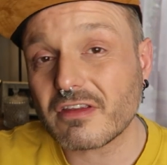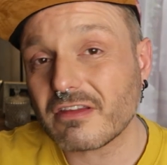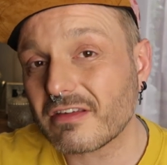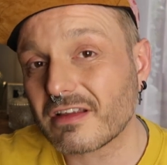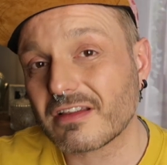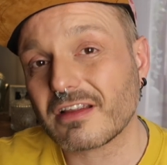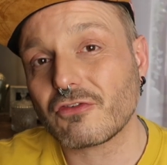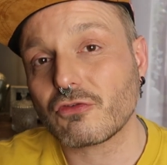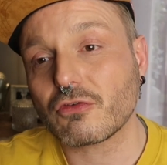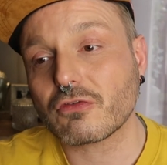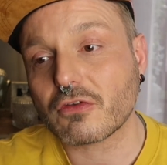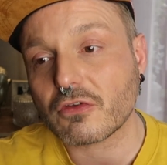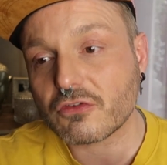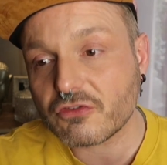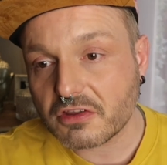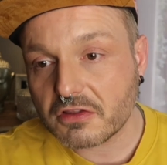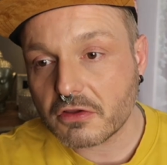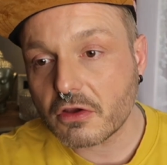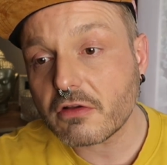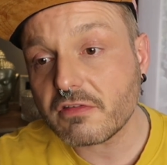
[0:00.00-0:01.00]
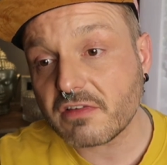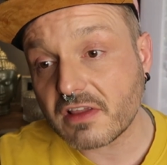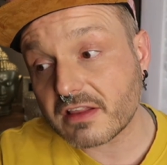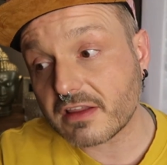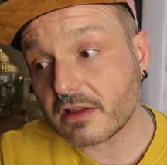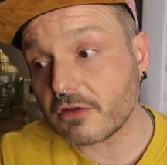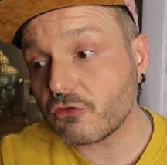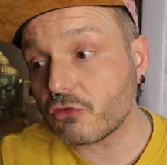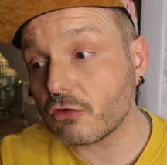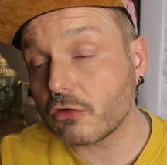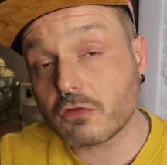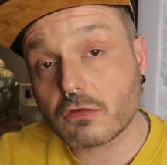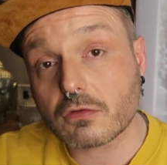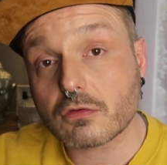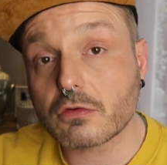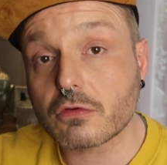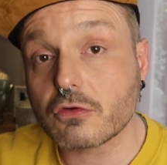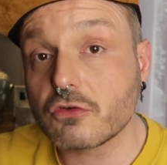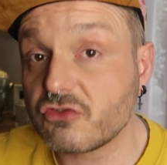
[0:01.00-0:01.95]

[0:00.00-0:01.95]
il y a certaines choses que j'ignore, certaines choses,